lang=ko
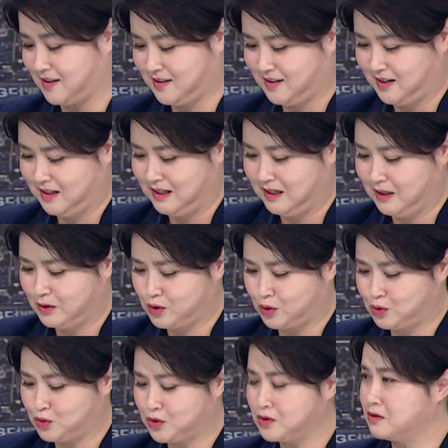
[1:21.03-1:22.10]
네, 그렇습니다.
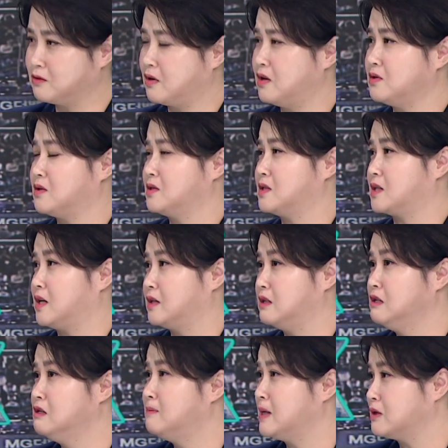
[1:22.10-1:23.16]
전주시는 KCC가
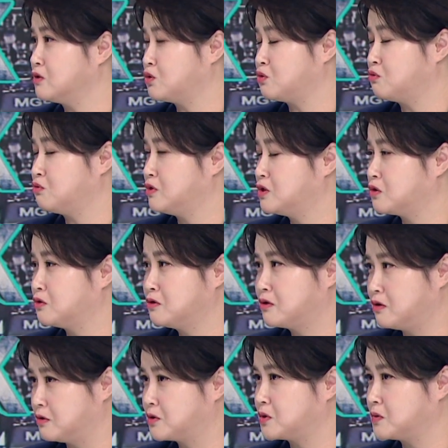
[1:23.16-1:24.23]
일방적으로 이전을
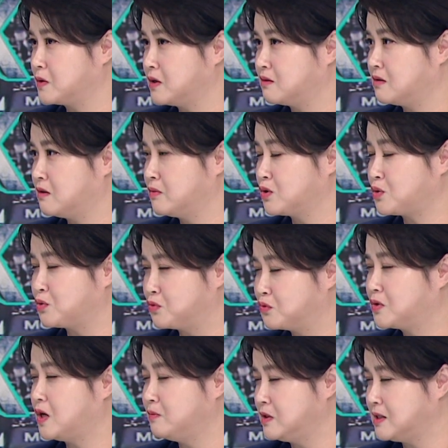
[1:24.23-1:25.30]
결정했다면서
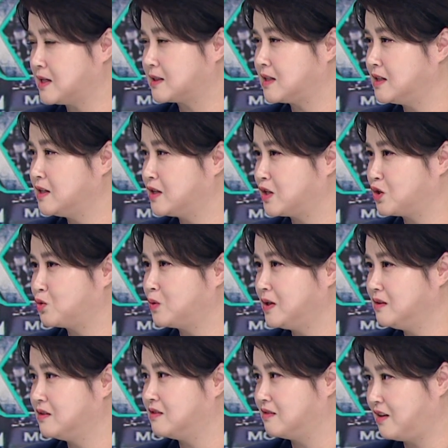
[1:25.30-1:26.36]
유감을 나타내기도
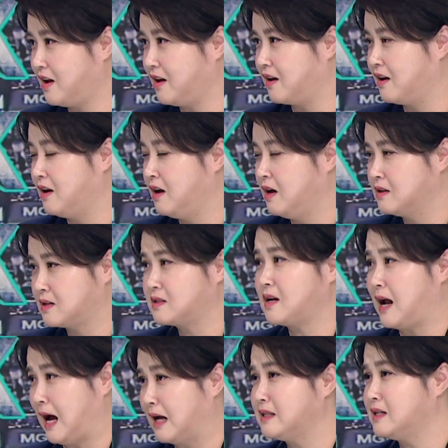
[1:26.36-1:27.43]
했는데 사실
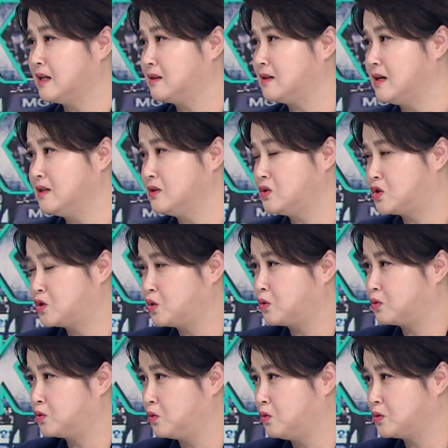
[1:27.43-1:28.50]
안일랬다는
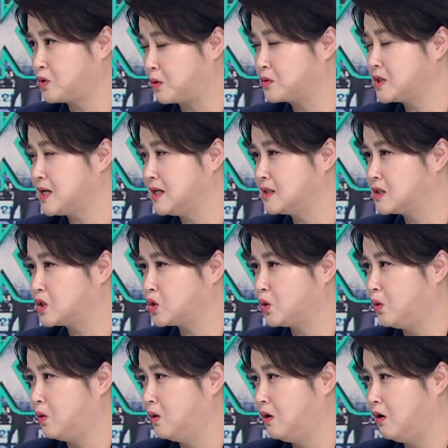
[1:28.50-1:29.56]
지적도 적지
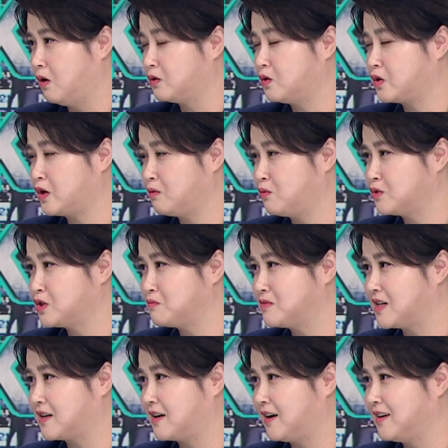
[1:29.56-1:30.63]
않지요. 어떻게
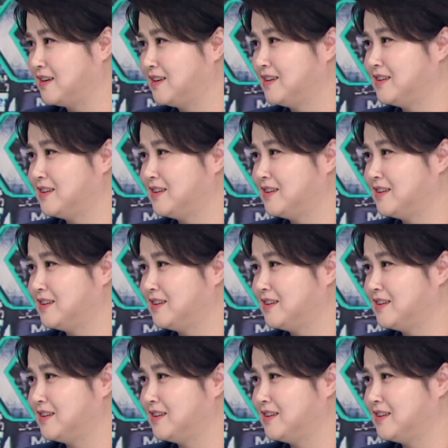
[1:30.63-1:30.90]
보십니까?